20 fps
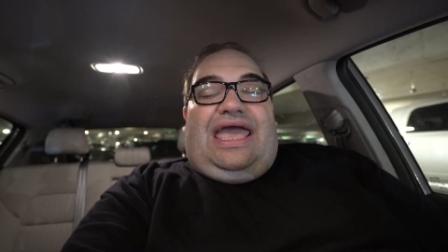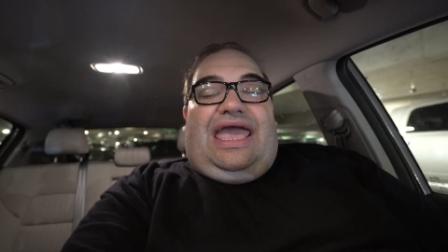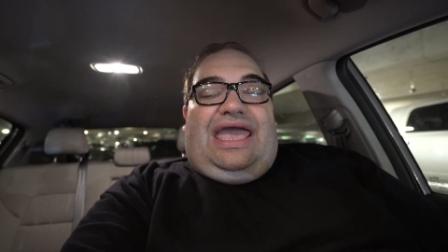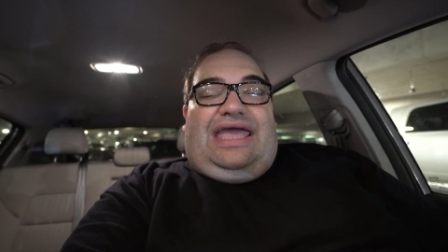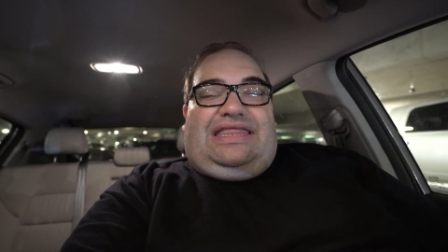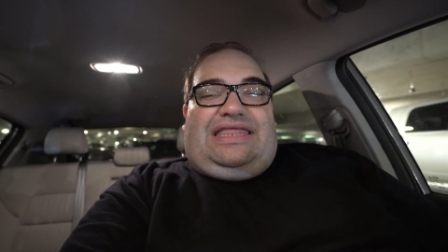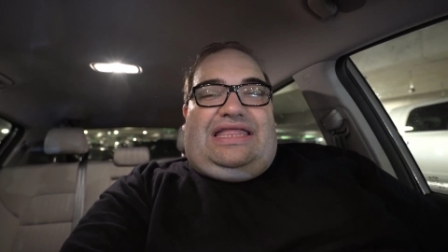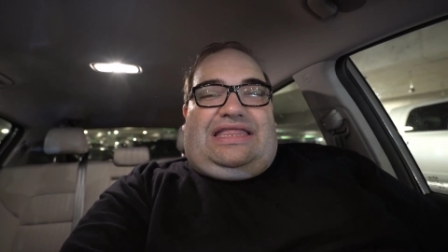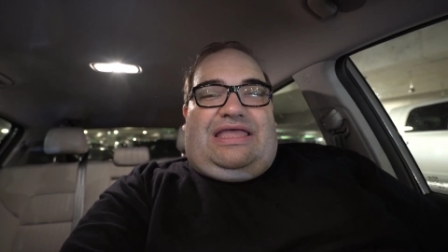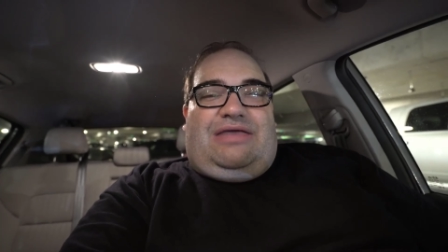
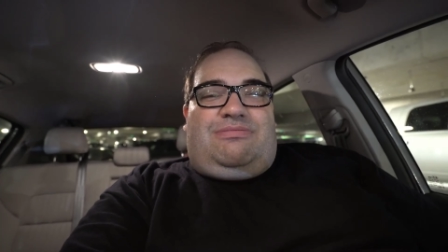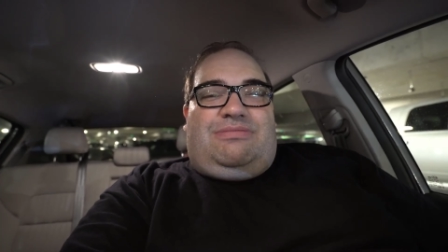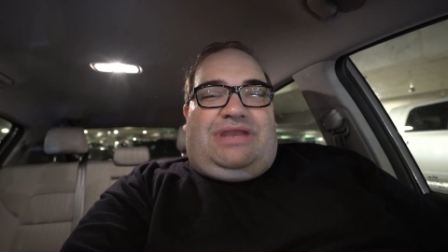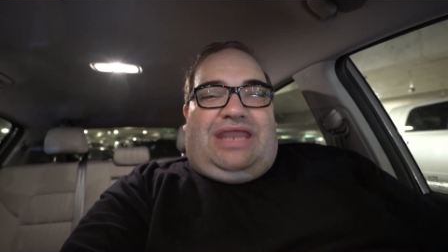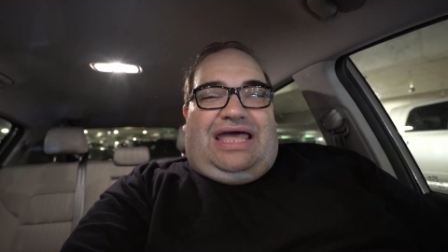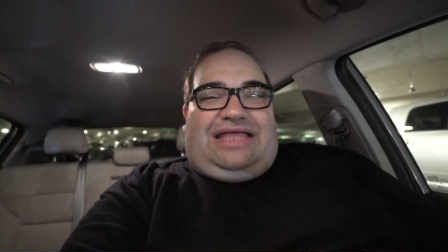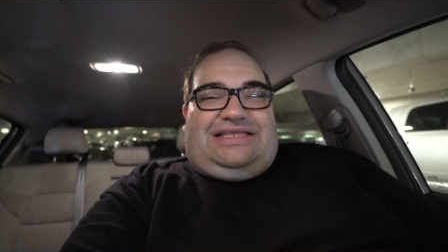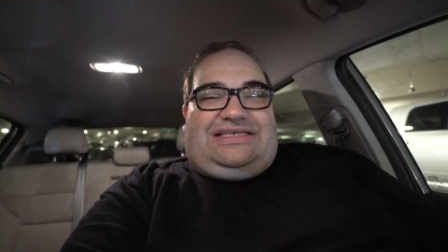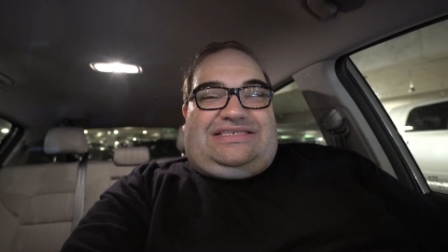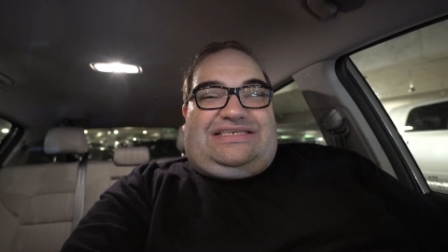em
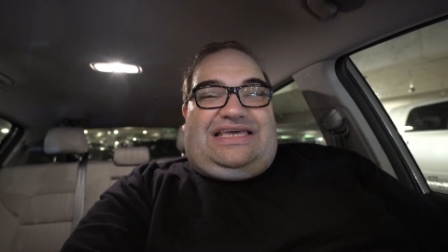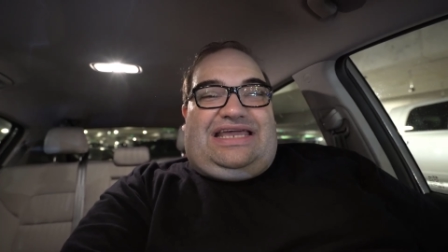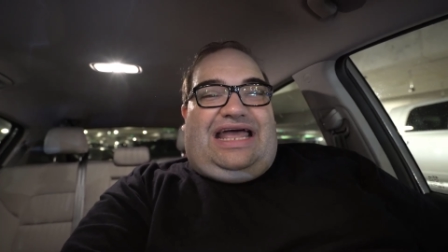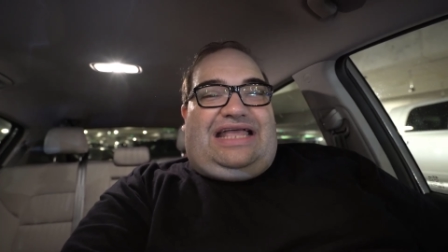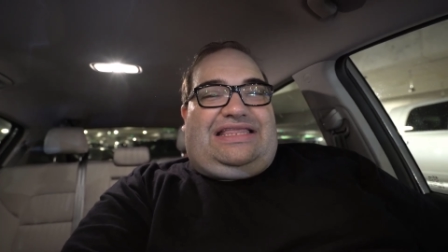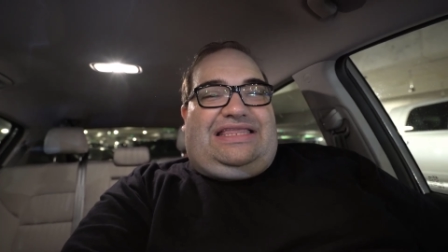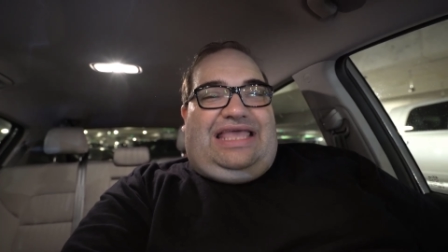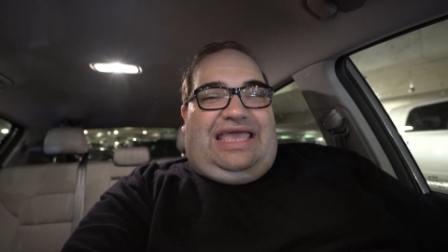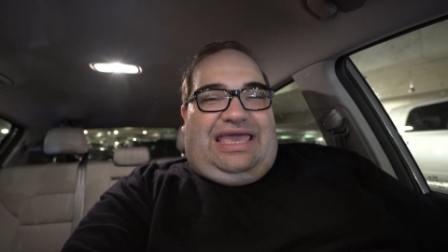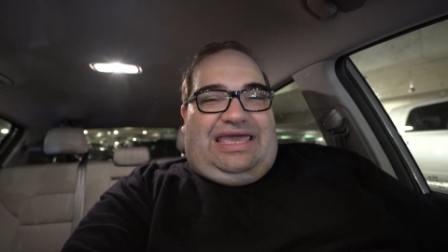determinadas
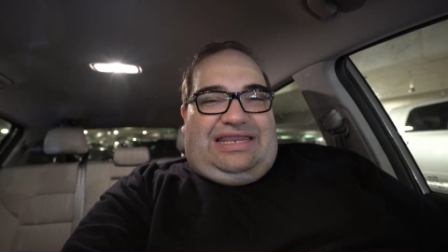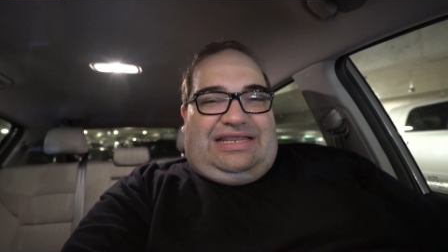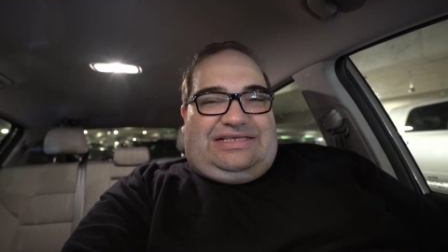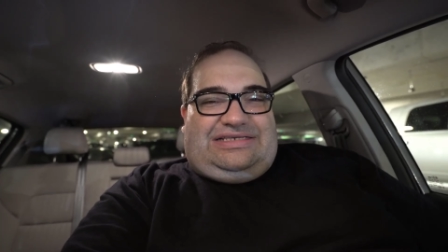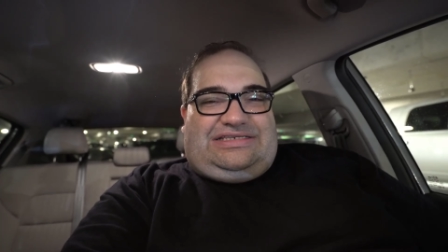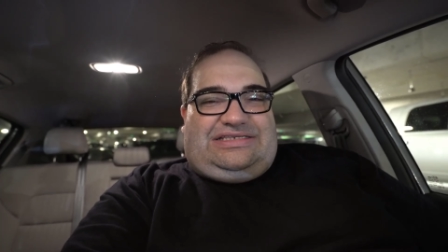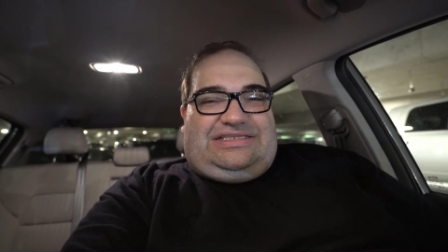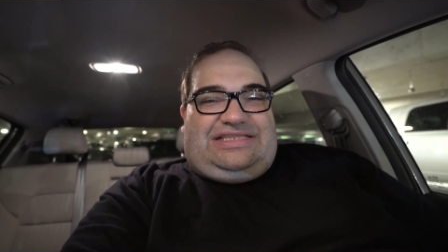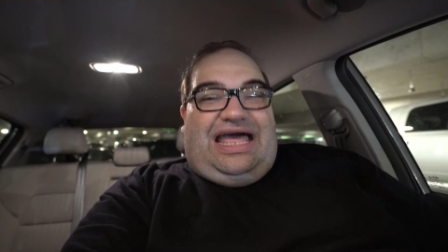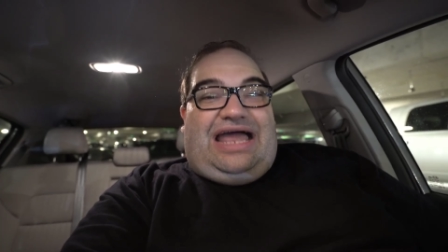
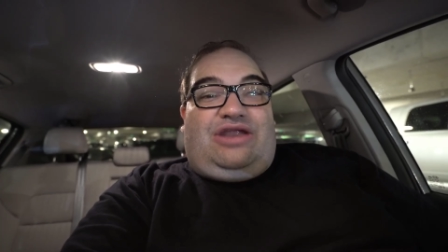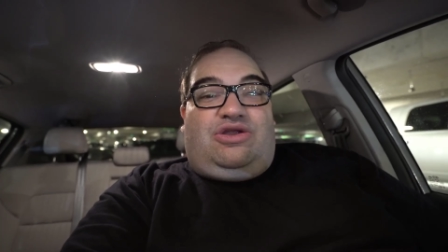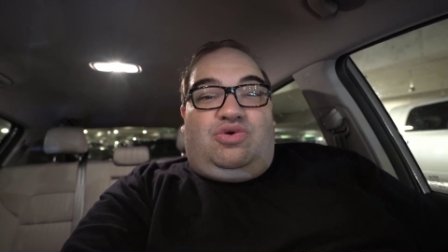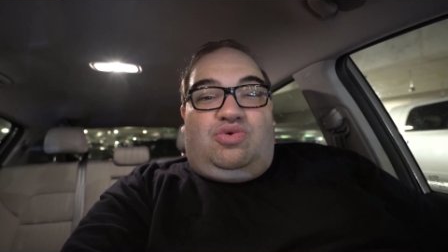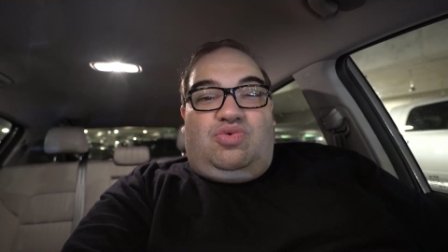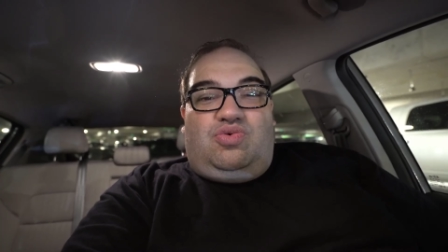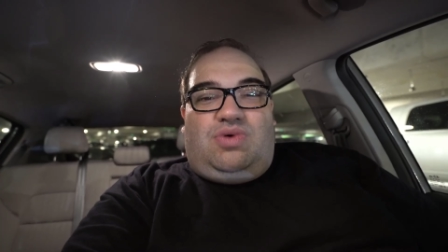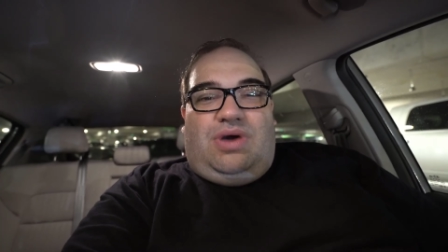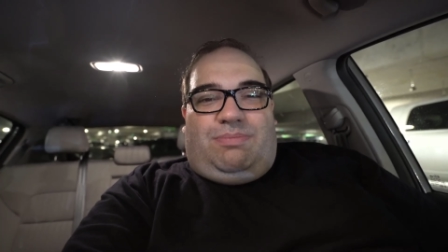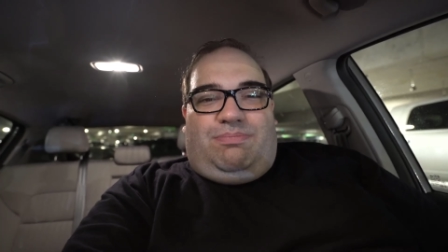crateras da
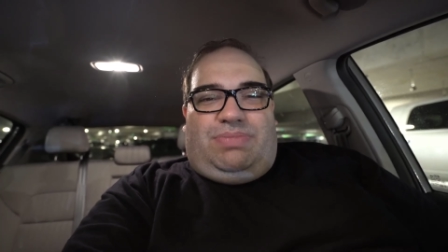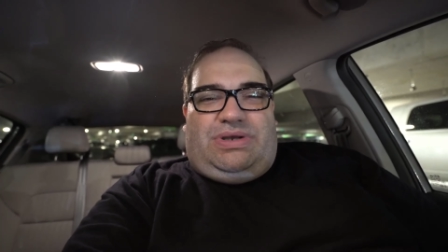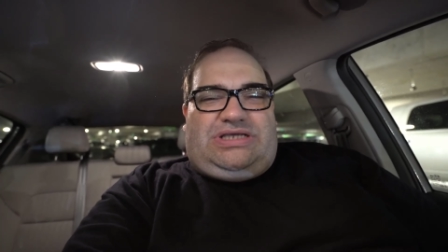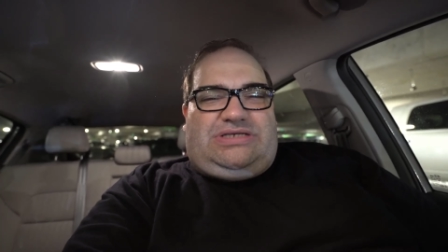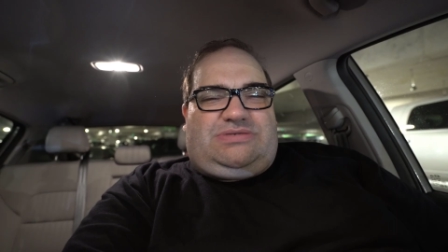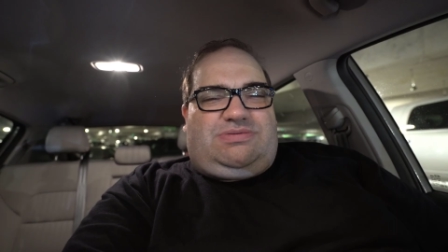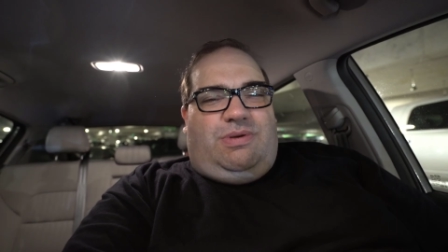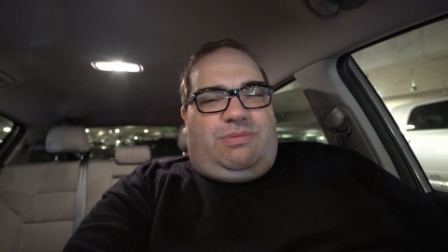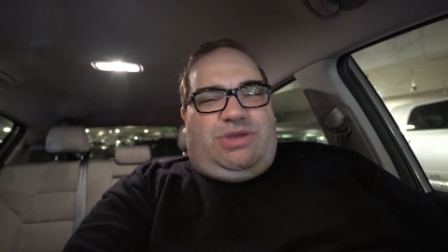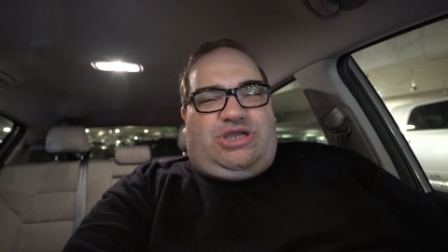Lua,
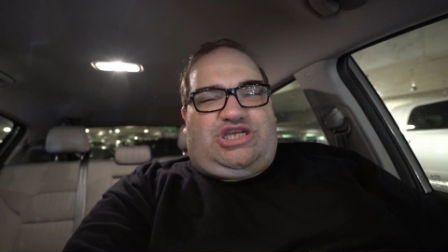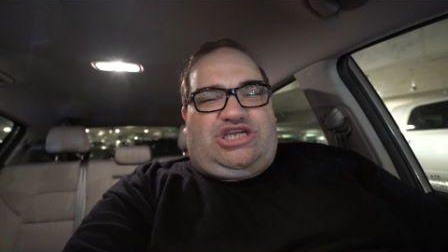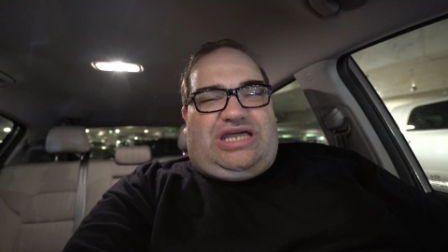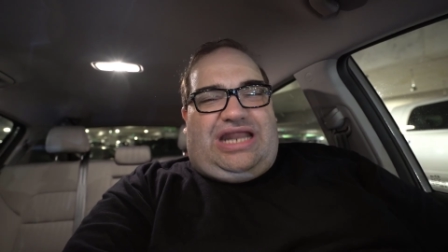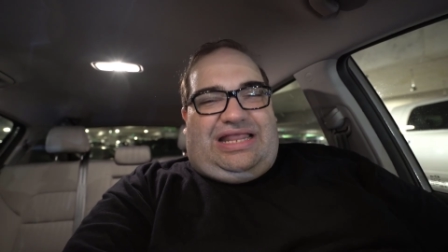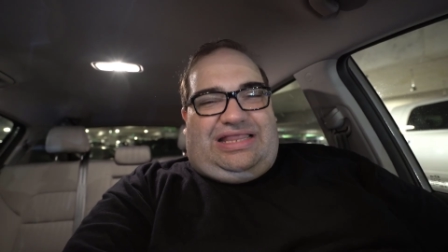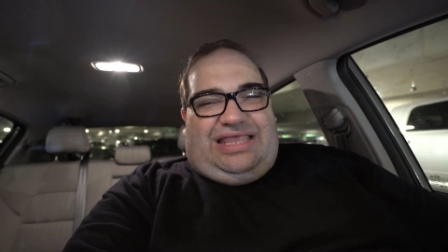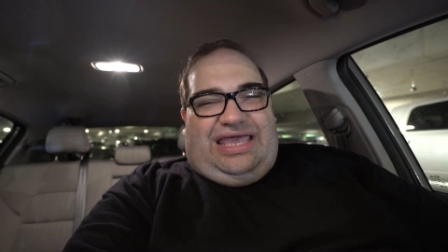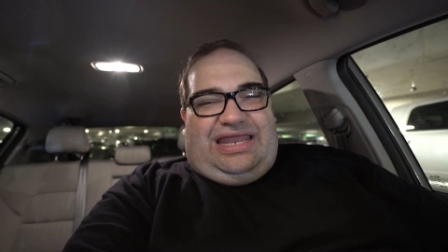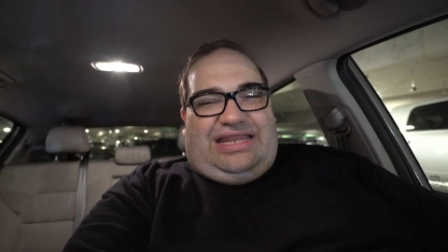principalmente
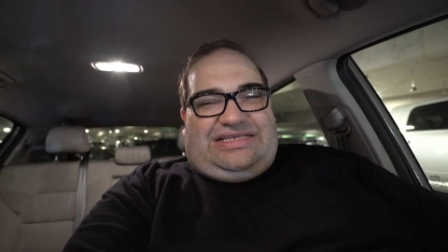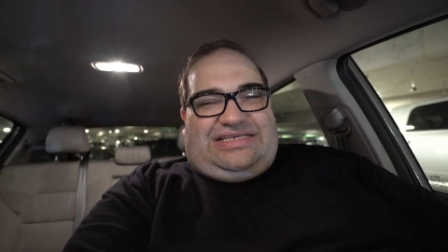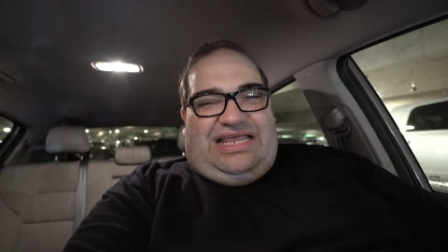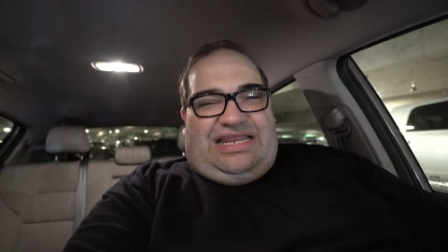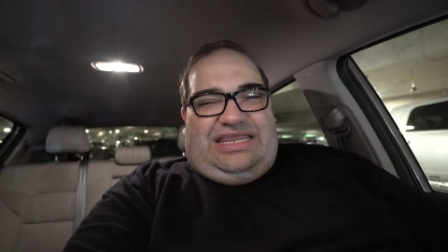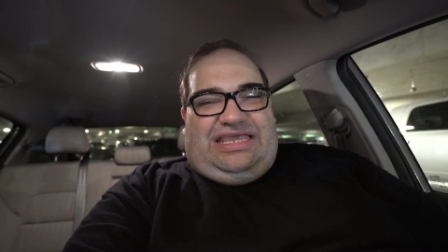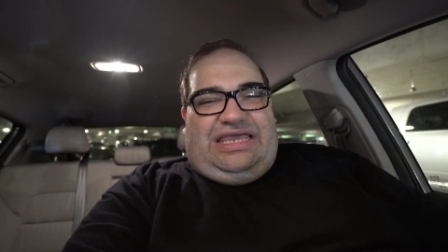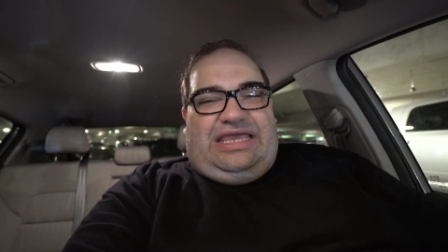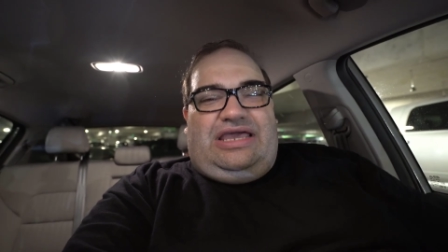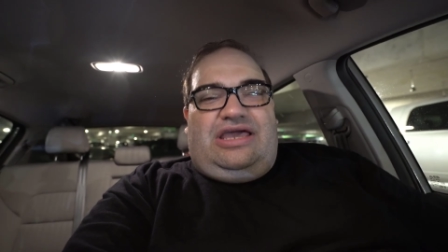crateras
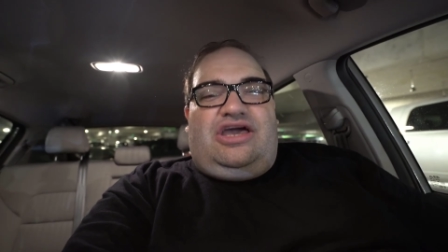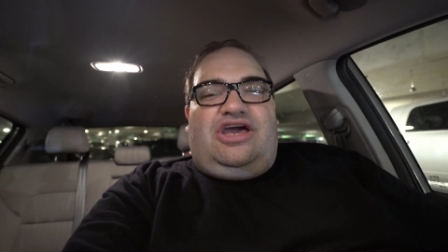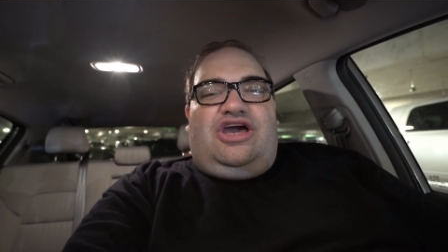ali